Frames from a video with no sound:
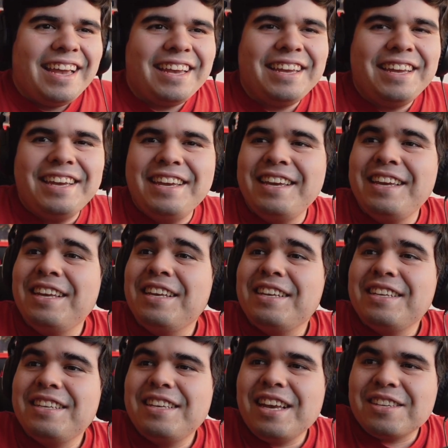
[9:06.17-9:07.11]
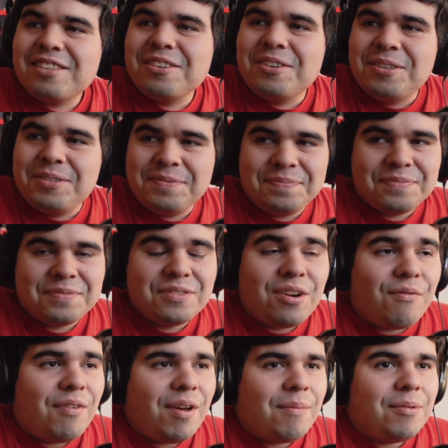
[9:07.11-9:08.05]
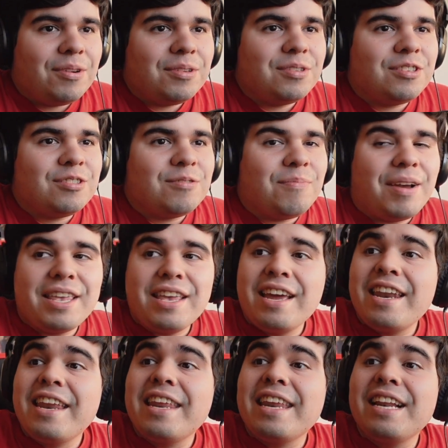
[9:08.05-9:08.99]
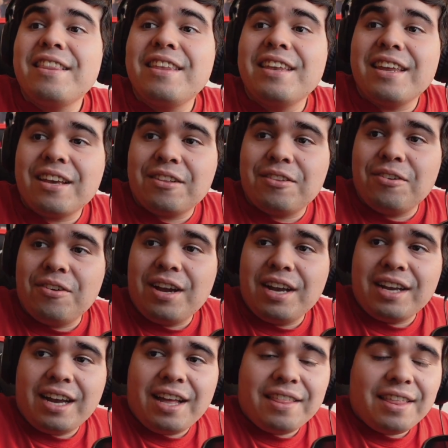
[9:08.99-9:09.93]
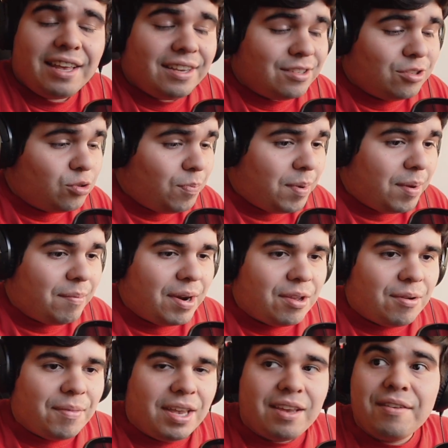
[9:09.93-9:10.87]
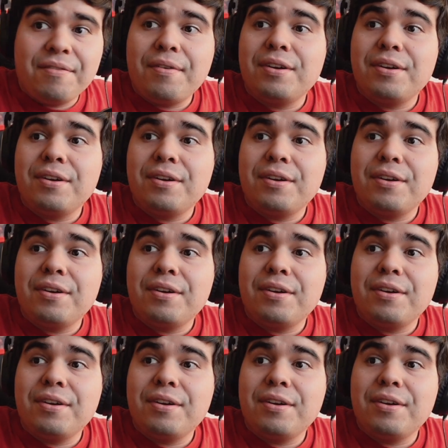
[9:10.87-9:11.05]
y, y eso, nos vemos mañana en el directo acá de Super Mario Maker.